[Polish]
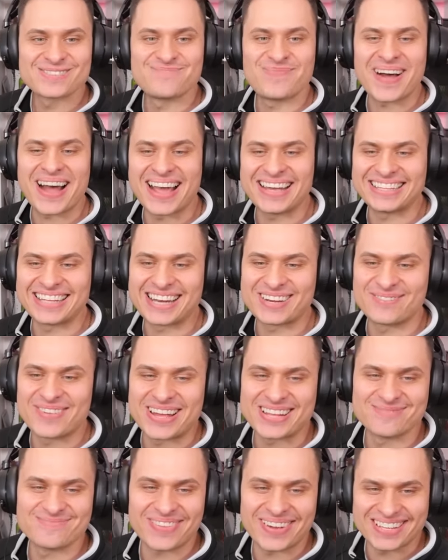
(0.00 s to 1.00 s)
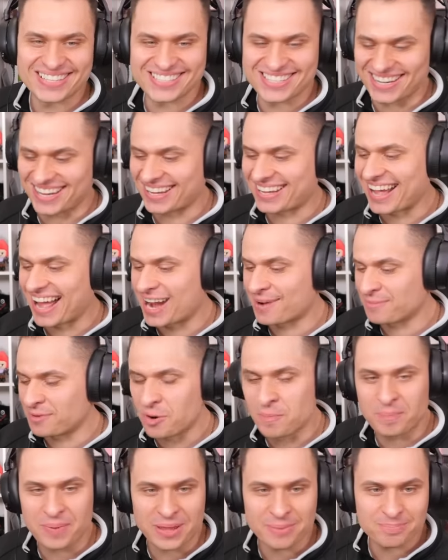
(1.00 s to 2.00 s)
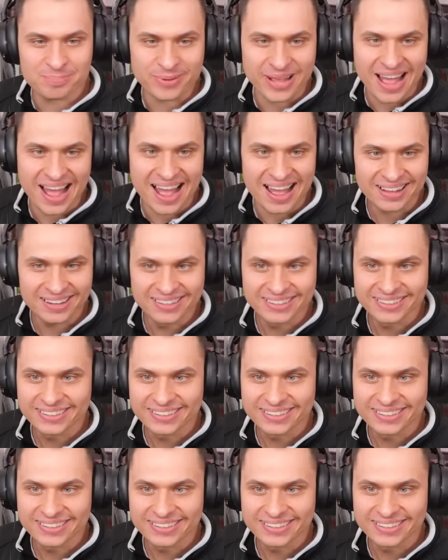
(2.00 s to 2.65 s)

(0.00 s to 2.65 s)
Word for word: Spider-Man będzie karmił pimpka!